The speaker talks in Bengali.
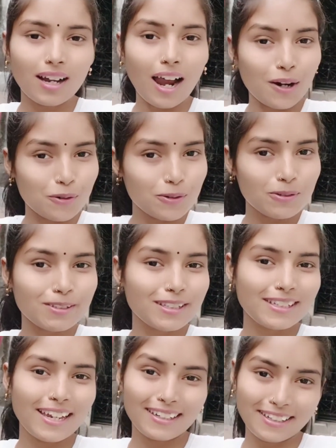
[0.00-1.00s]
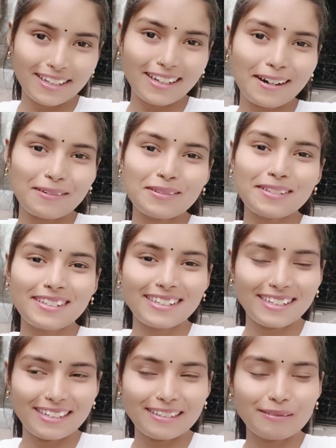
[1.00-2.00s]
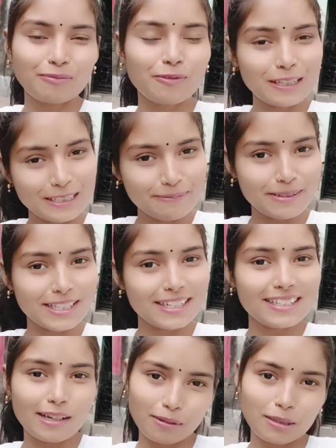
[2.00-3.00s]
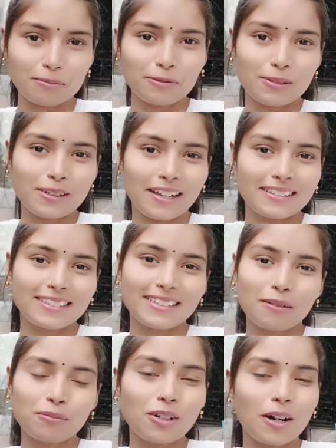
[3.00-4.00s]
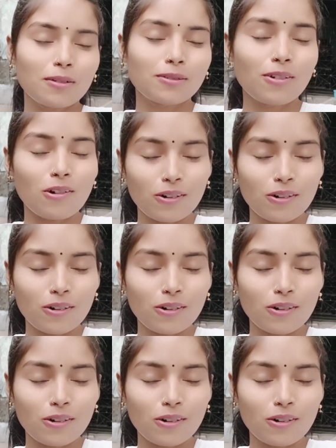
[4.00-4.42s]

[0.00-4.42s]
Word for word: কারণ হচ্ছে একটাই কারণ যে ওয়াশিং মেশিনে জামা কাপড়গুলো কাচতে যাবো কারণ